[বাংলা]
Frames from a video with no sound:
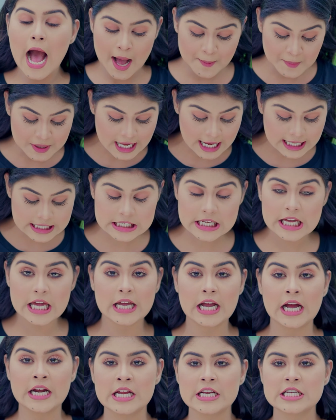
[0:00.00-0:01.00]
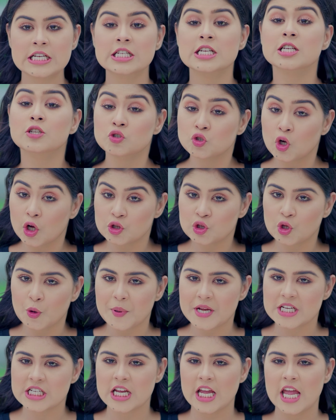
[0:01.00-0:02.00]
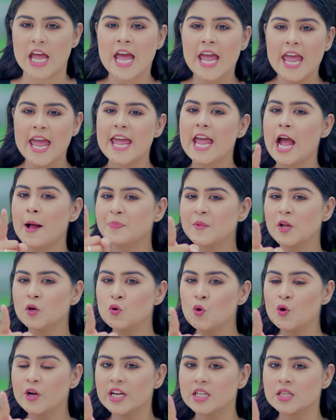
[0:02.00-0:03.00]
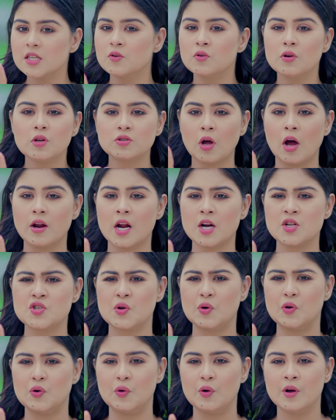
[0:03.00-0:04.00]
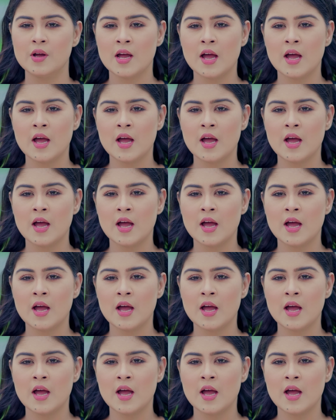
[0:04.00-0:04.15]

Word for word: আমি আজকে এখানে এসেছি ছদ্মবেশে এই আপনার কুকীর্তিগুলো ধরার জন্য